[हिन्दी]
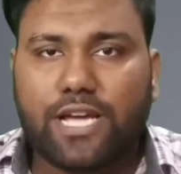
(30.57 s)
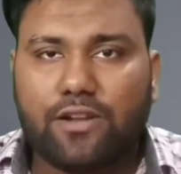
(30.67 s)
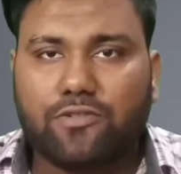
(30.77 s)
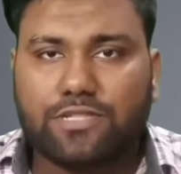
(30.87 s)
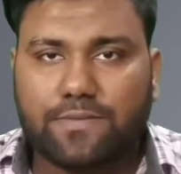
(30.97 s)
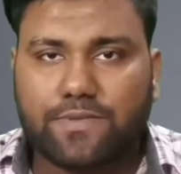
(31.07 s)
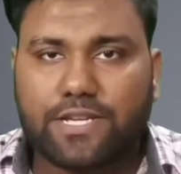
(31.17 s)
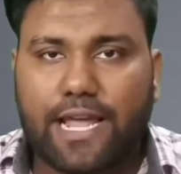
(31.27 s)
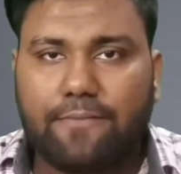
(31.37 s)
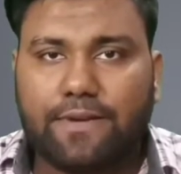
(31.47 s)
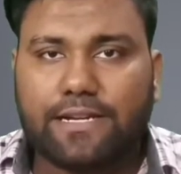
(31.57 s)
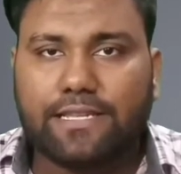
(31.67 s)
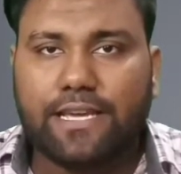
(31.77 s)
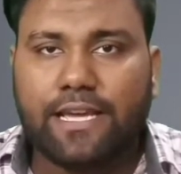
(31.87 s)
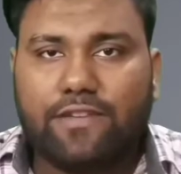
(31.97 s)
चैनल को सब्सक्राइब कर
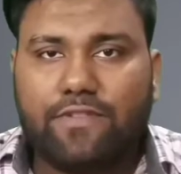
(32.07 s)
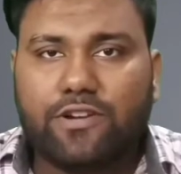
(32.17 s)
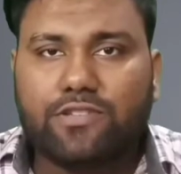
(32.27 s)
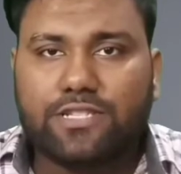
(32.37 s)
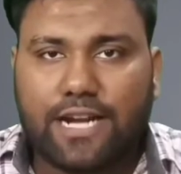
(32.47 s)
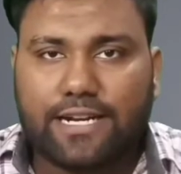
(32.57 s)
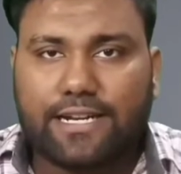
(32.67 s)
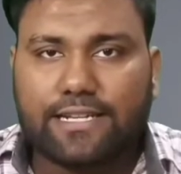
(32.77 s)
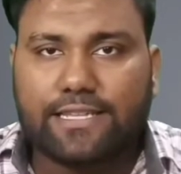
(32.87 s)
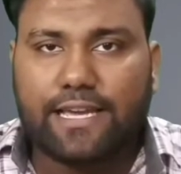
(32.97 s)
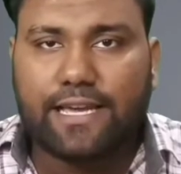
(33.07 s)
दे ये वीडियो स्टार्ट करते